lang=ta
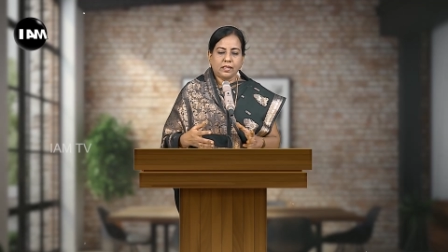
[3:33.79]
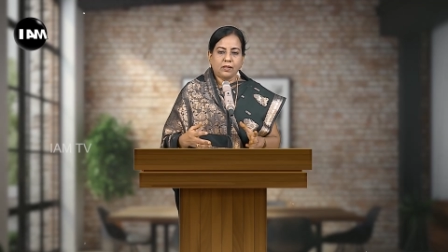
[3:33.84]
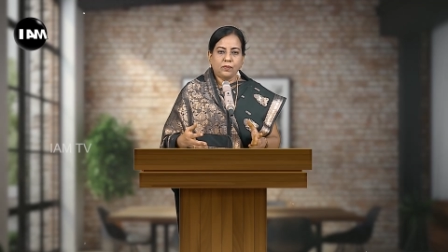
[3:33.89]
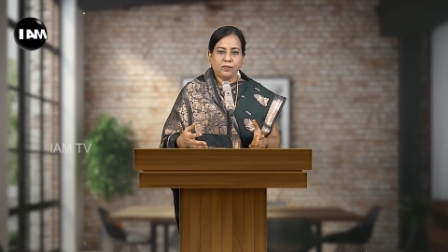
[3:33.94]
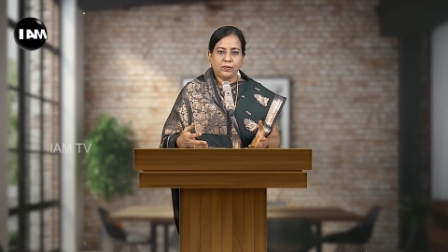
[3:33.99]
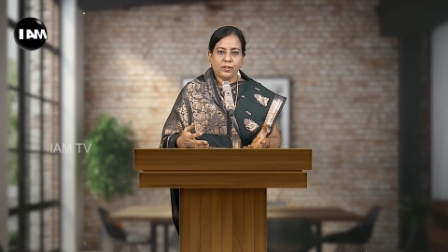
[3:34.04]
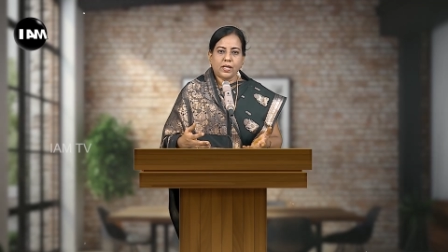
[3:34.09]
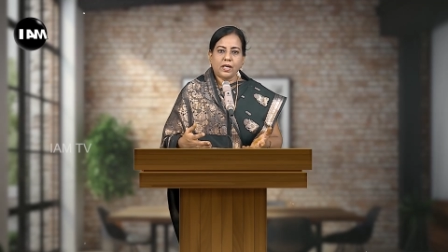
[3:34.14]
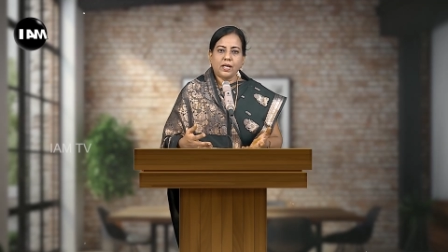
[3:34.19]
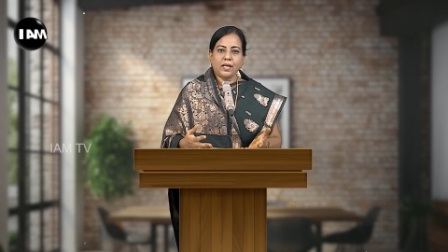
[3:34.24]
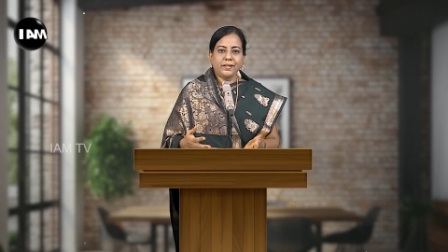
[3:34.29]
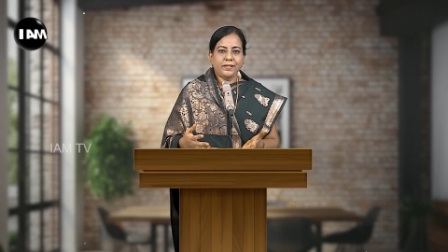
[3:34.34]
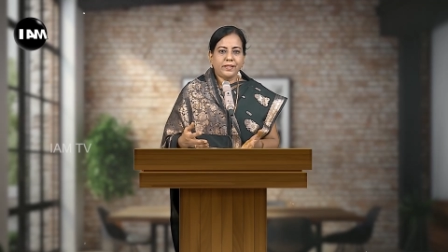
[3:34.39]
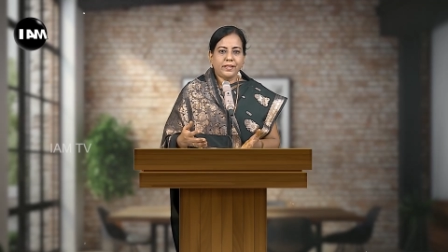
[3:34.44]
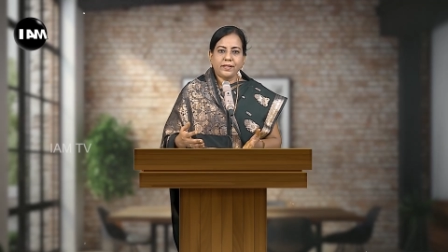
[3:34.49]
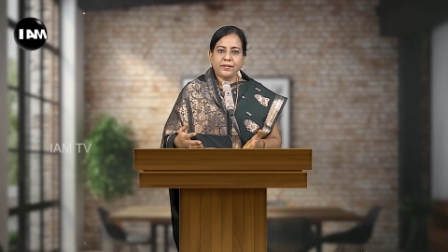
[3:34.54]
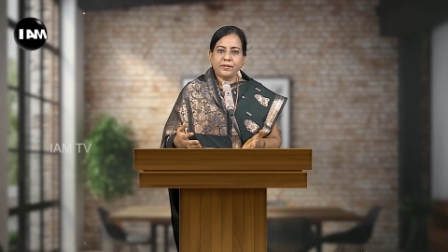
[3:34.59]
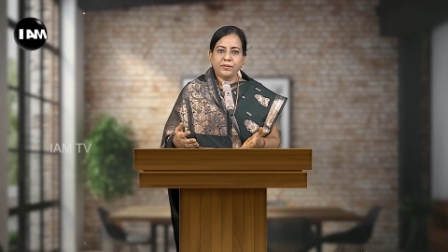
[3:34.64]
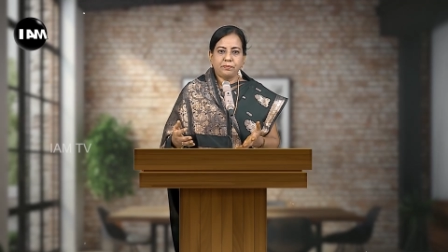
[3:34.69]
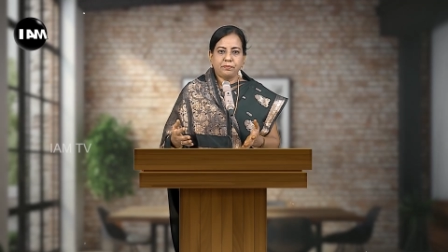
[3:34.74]
ஒரு ஆறு
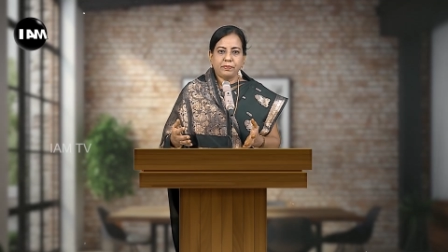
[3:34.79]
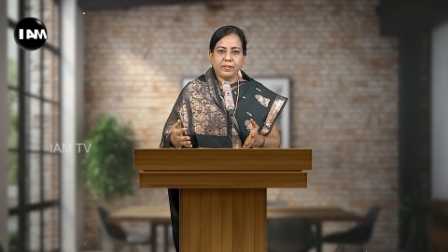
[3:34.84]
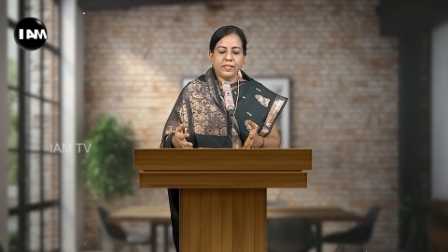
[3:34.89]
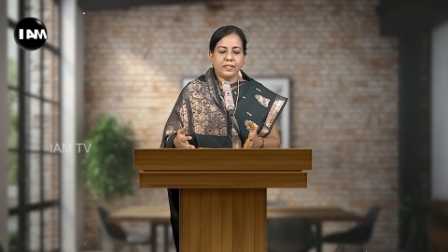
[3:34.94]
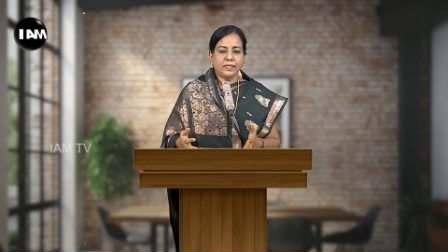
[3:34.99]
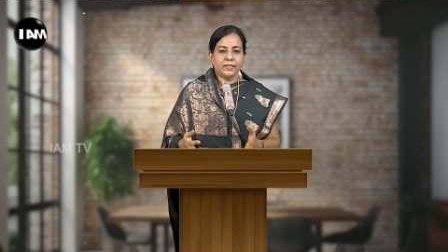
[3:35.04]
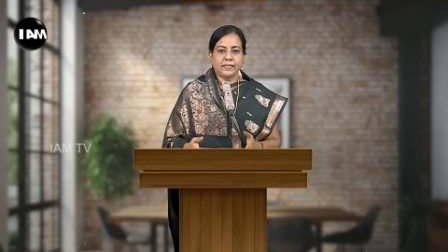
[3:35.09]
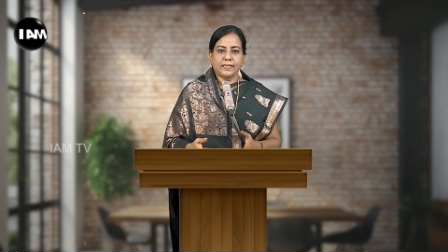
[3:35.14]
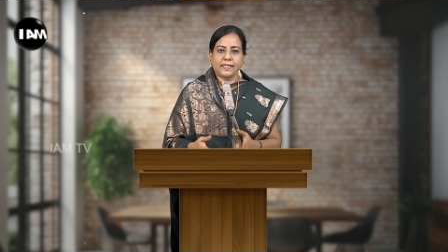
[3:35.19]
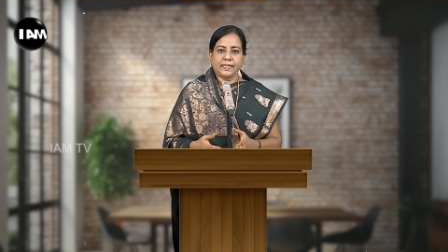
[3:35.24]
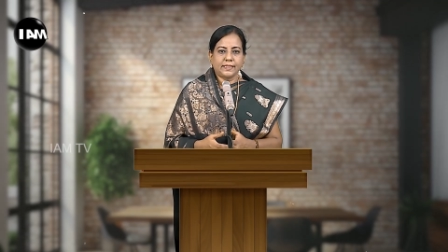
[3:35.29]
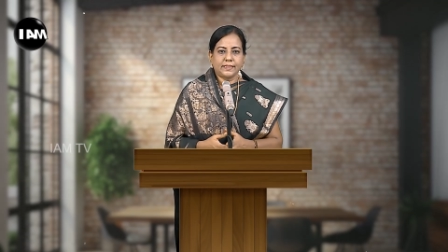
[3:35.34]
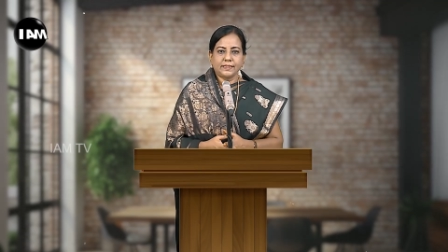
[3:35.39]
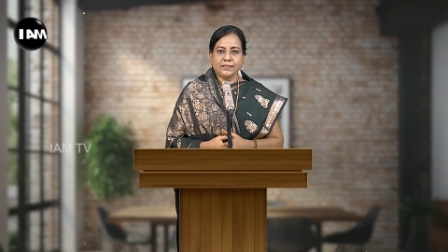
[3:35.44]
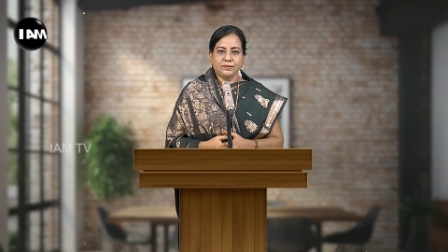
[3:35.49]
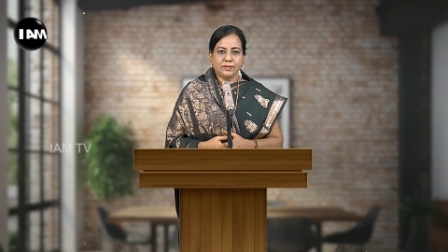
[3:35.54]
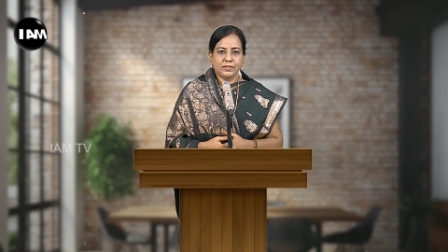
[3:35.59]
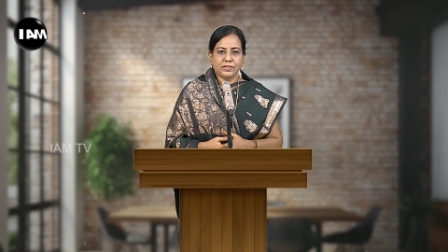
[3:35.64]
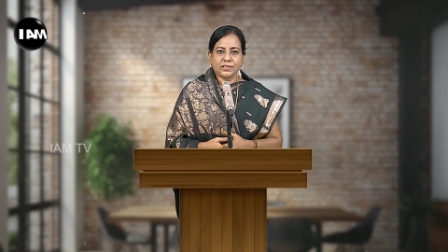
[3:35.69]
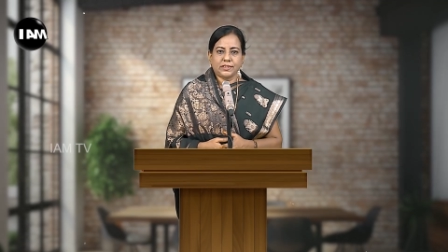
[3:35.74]
ஏழு பேர்
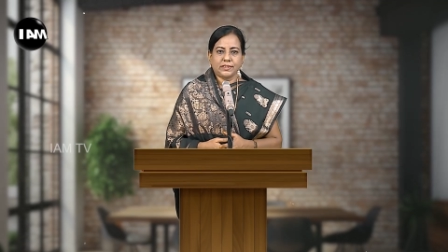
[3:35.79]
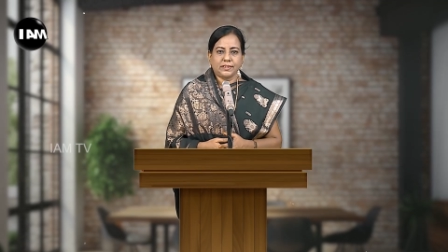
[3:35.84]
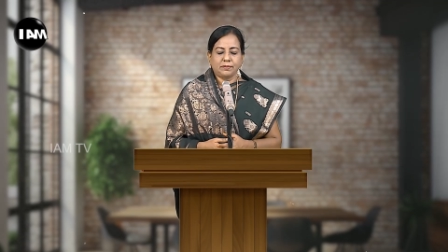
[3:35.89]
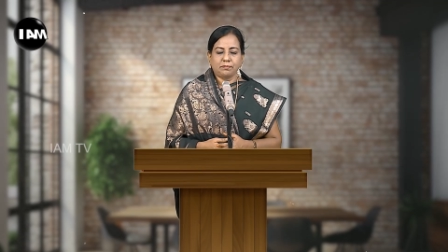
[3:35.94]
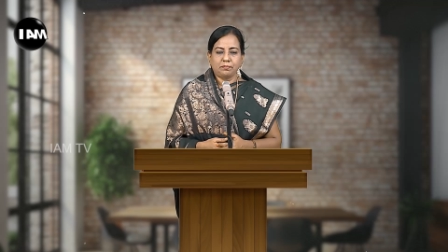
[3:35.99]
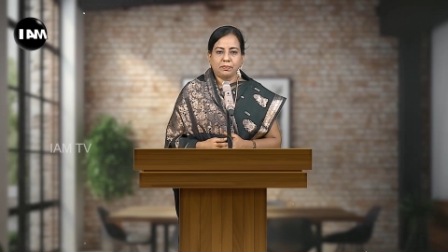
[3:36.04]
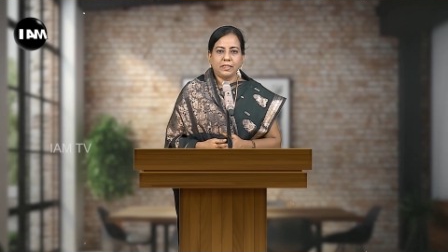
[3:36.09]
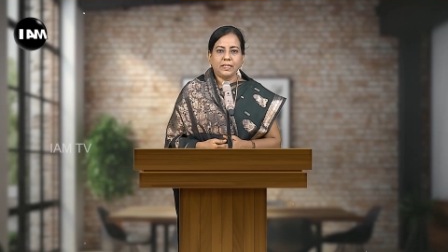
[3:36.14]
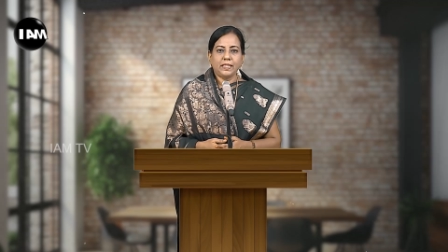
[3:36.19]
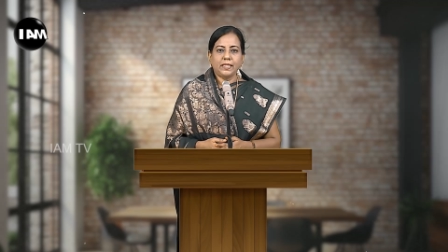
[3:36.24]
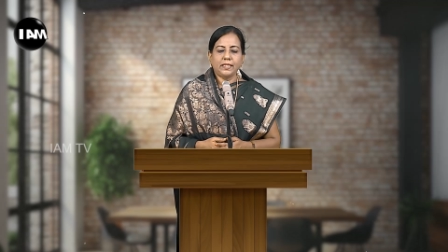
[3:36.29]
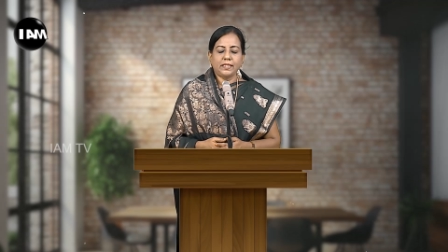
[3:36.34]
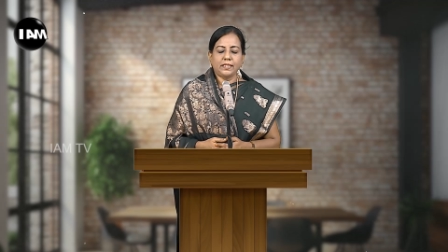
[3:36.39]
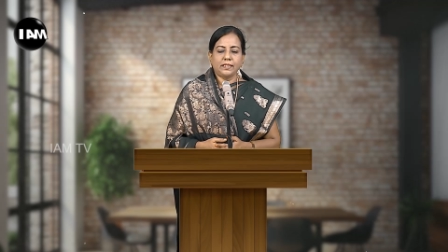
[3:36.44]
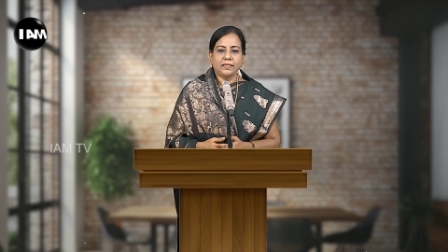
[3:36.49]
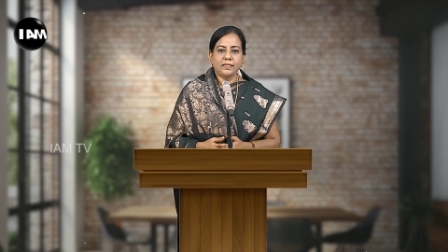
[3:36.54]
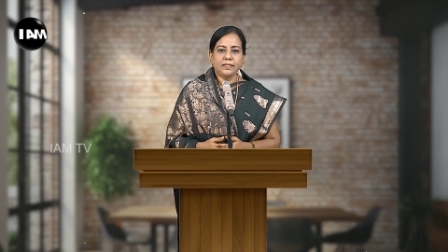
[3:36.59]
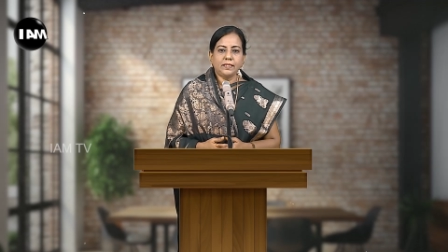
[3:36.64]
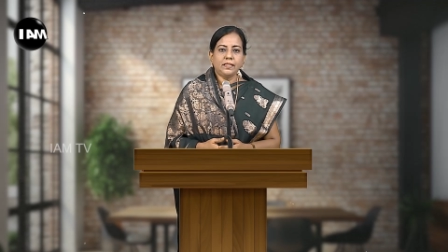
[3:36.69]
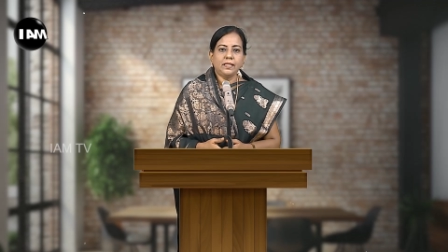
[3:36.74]
இருக்காங்கன்னு வச்சுங்க
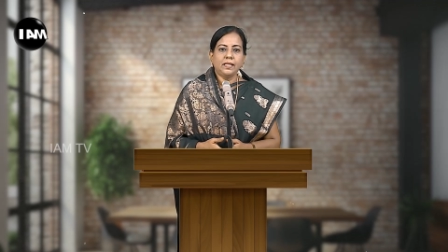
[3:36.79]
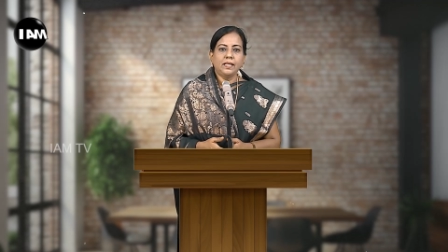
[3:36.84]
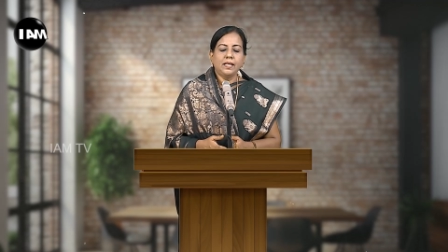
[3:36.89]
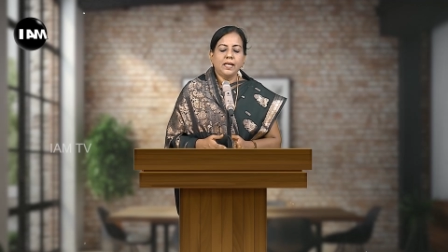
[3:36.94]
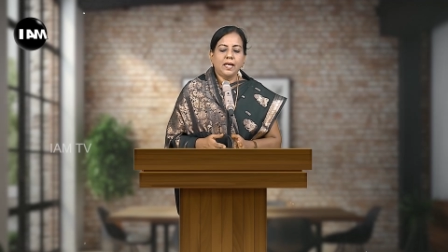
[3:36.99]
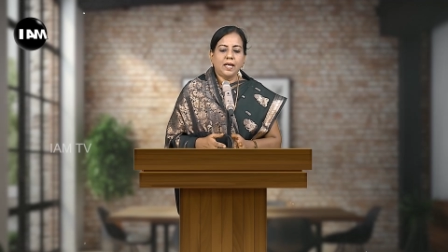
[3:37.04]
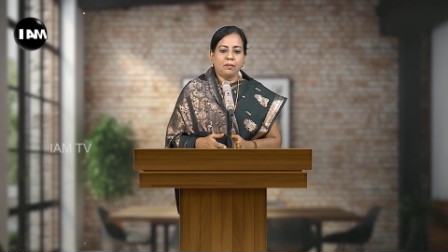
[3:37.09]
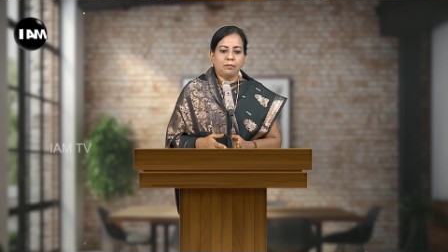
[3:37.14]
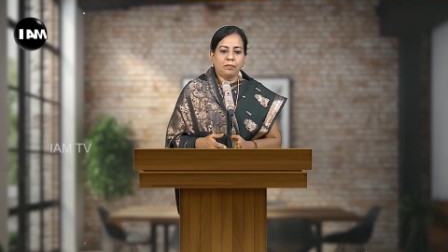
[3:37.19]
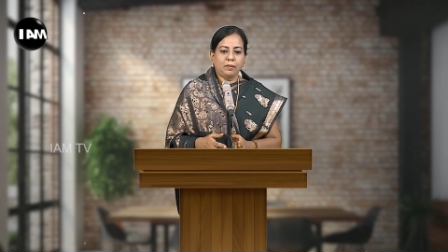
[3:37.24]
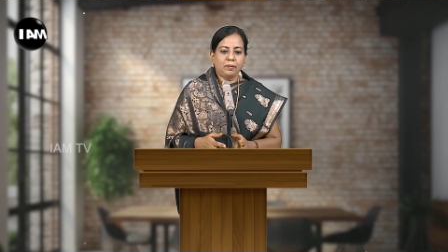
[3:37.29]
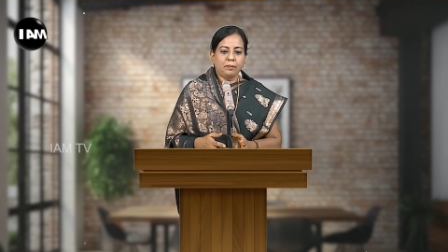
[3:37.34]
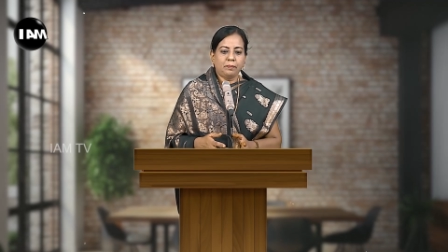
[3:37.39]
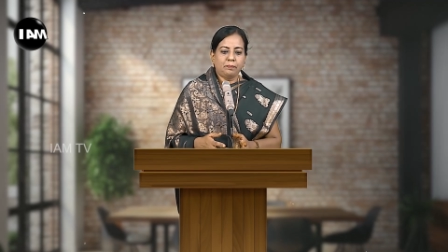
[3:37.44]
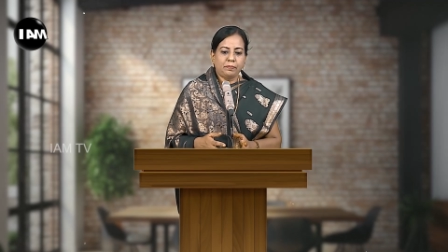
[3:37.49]
பிள்ளைகள் அப்போ